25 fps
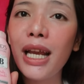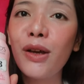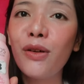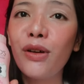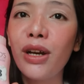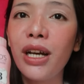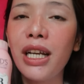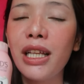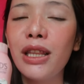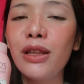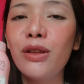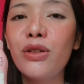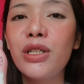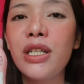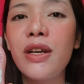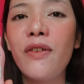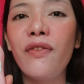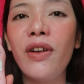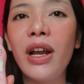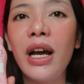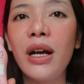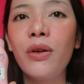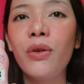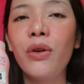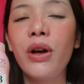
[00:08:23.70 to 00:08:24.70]
ko na dito sa
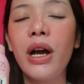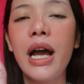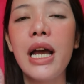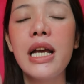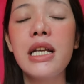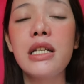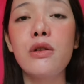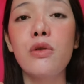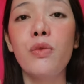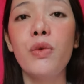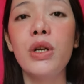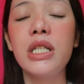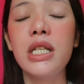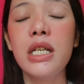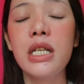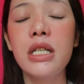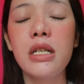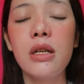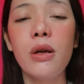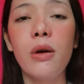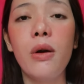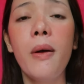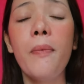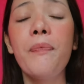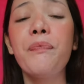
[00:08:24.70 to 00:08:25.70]
vlog ko guys, which is
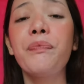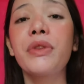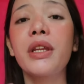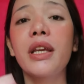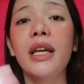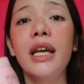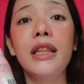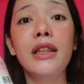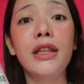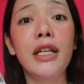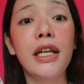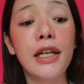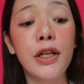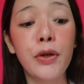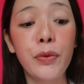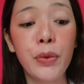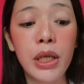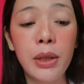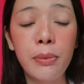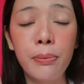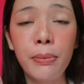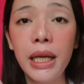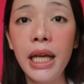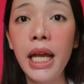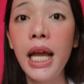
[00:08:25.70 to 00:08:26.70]
yung Get Ready
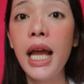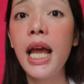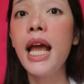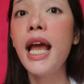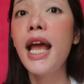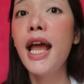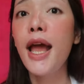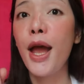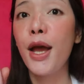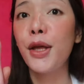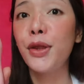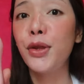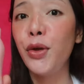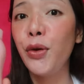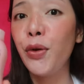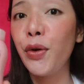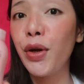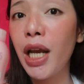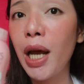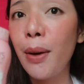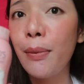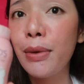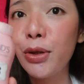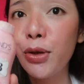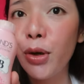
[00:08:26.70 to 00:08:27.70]
With Me. Ito yung
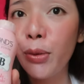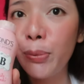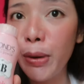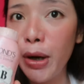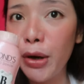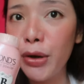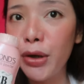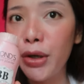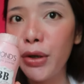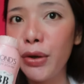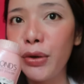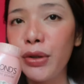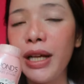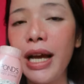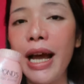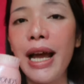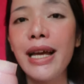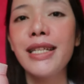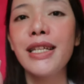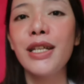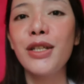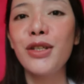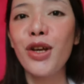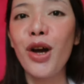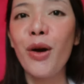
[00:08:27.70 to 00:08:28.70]
ginamit kong powder doon
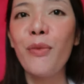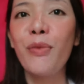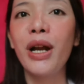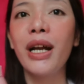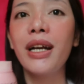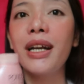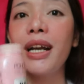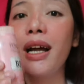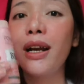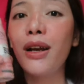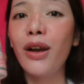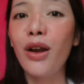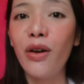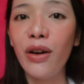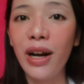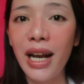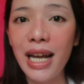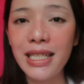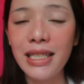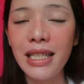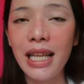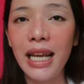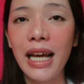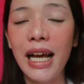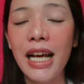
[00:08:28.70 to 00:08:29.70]
guys at sobrang nag-long
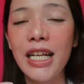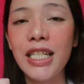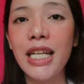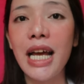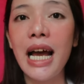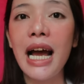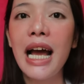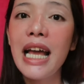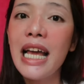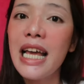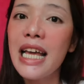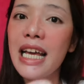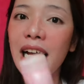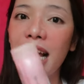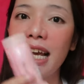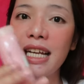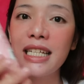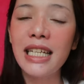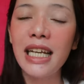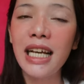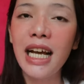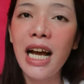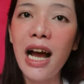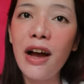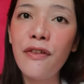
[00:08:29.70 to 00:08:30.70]
last talaga siya.
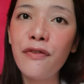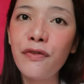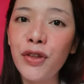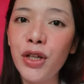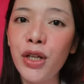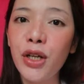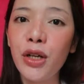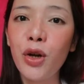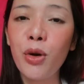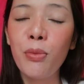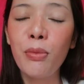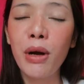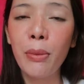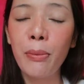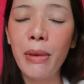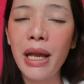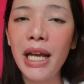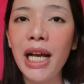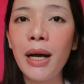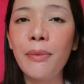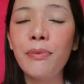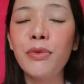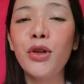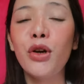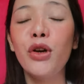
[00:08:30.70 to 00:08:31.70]
Kasi nga after ko
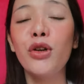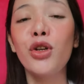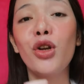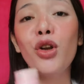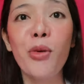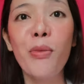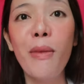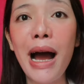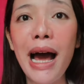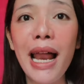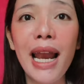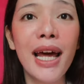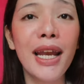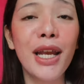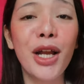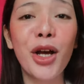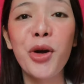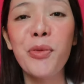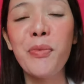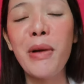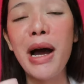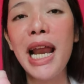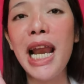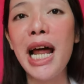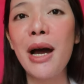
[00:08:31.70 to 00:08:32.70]
mag-makeup doon, gumala nang
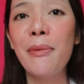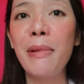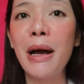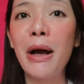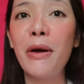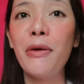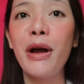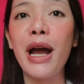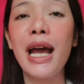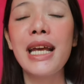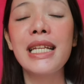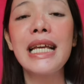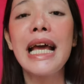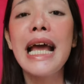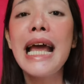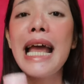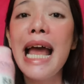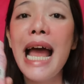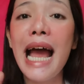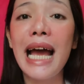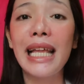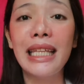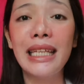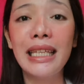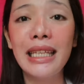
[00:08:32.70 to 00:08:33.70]
gumala pa ako guys.
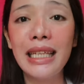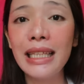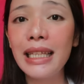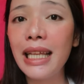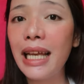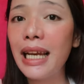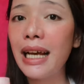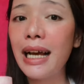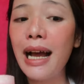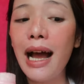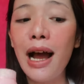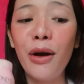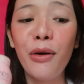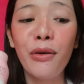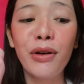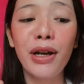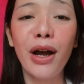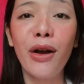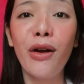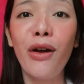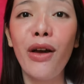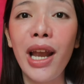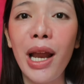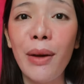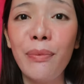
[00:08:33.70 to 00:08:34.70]
At hindi talaga ako
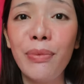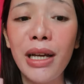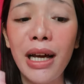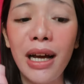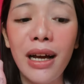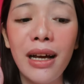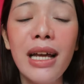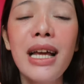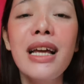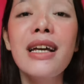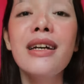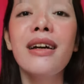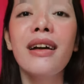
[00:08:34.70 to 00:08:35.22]
nag-oil up ng